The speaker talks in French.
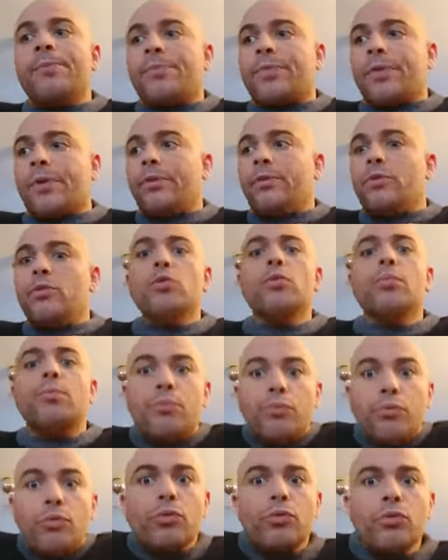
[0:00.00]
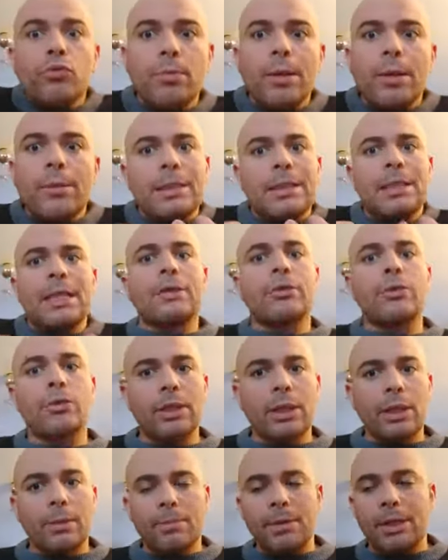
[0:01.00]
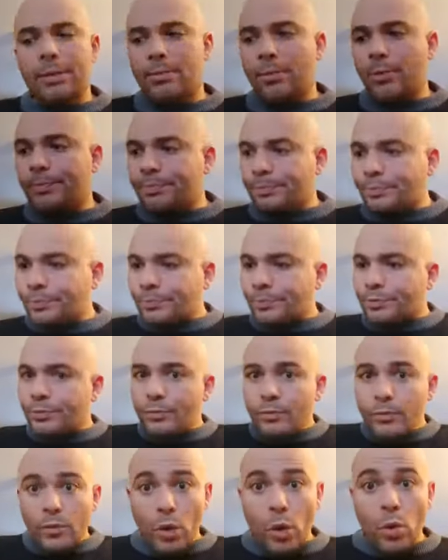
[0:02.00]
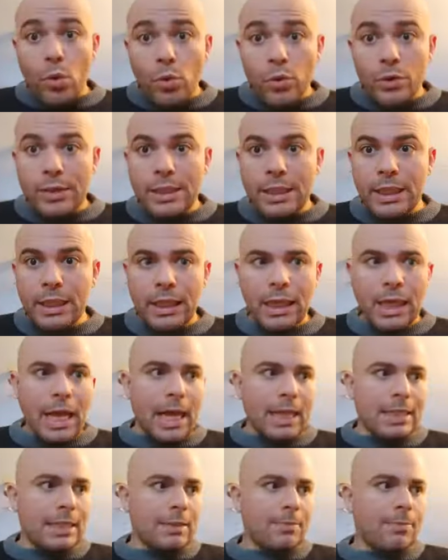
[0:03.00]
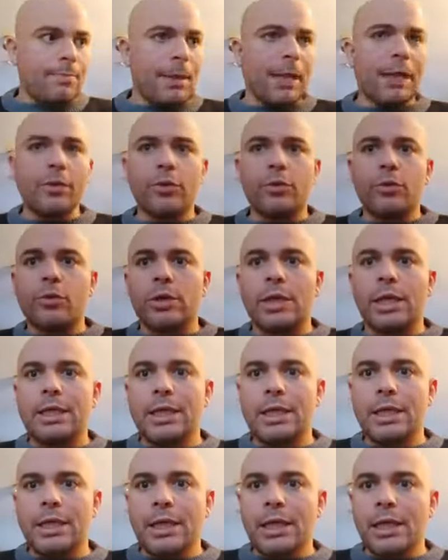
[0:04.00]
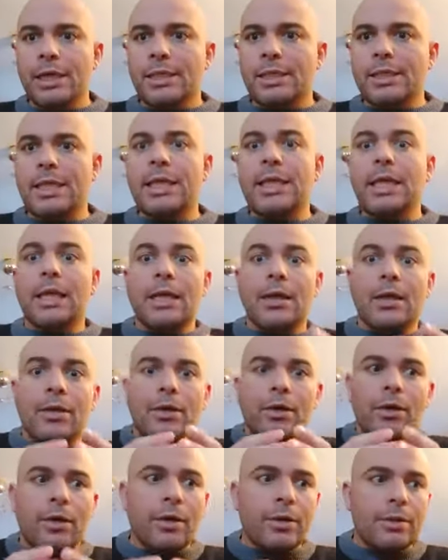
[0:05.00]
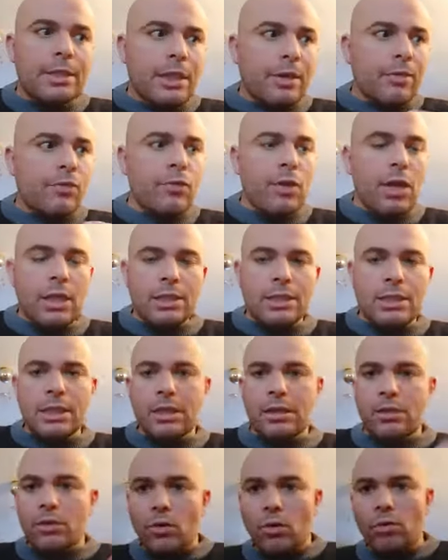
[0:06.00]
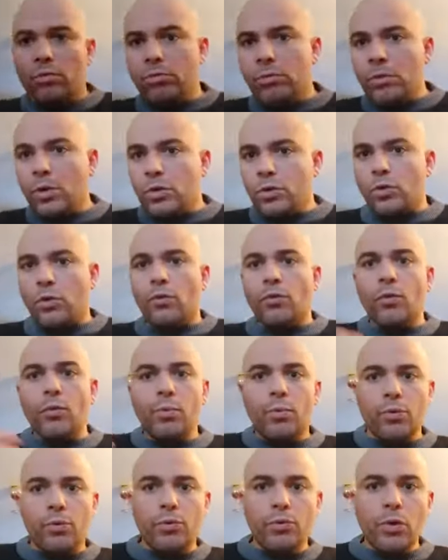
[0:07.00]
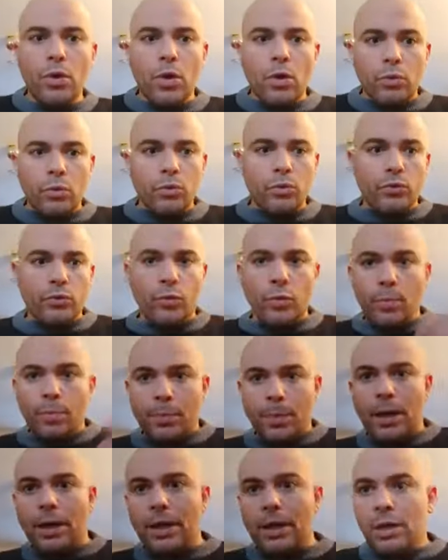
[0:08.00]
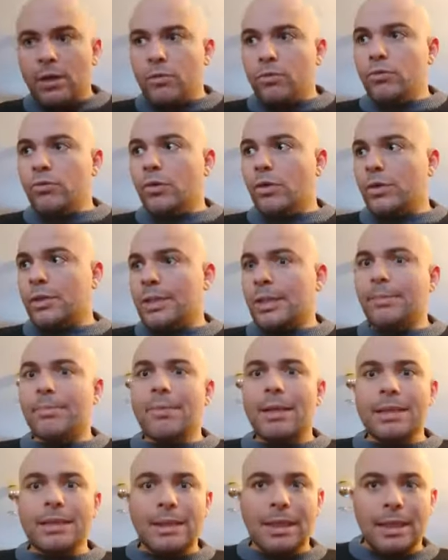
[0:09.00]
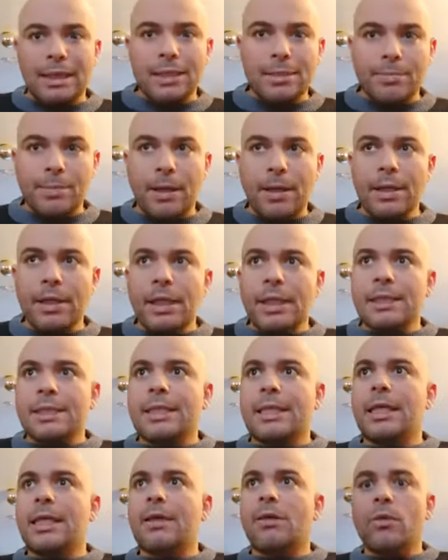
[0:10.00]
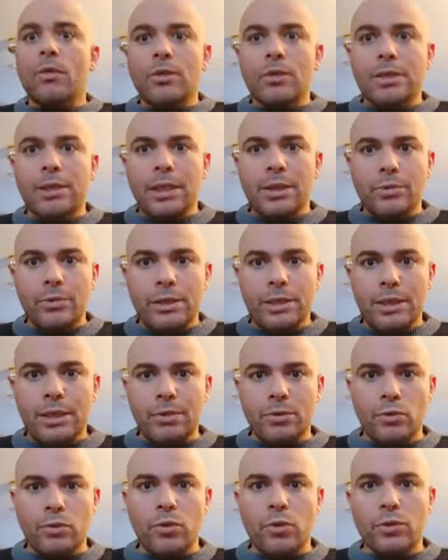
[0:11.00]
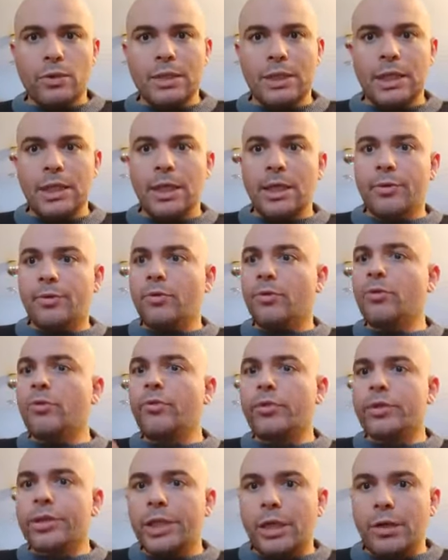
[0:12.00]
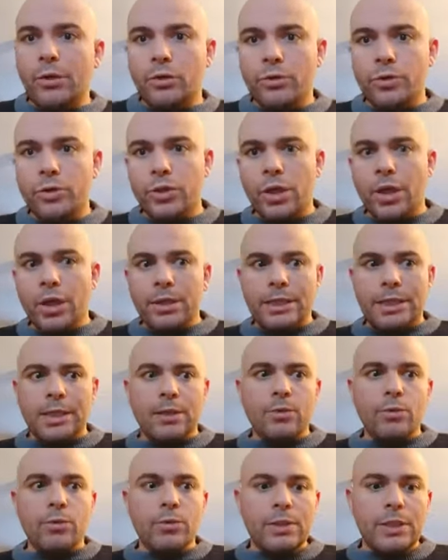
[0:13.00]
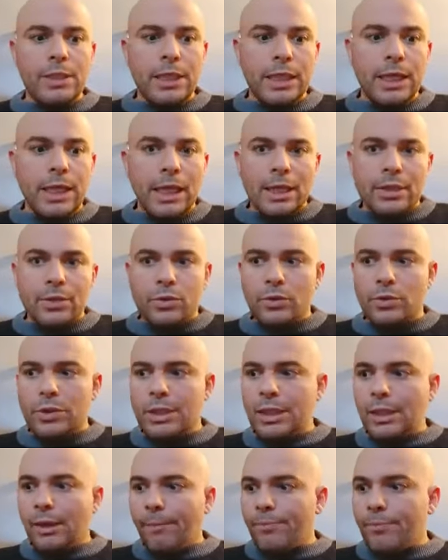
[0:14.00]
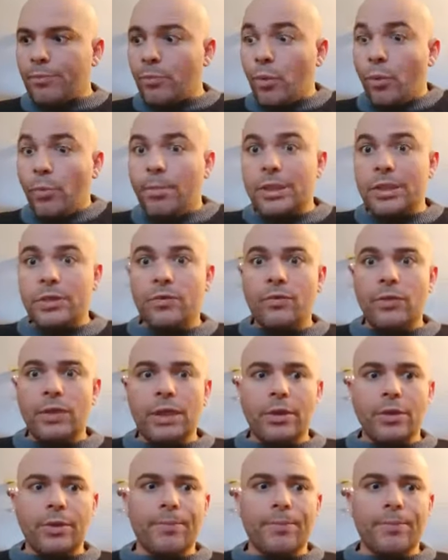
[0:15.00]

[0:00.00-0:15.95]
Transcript: euh, nous pour nous-mêmes et de l'accueillir pleinement. Oser à cette période de l'année, c'est euh, savoir dire non, j'en veux plus, ou je veux pas, ou euh, ça ne m'intéresse pas. C'est oser aussi se lancer de nouveaux challenges. C'est oser se dire bon bah je vais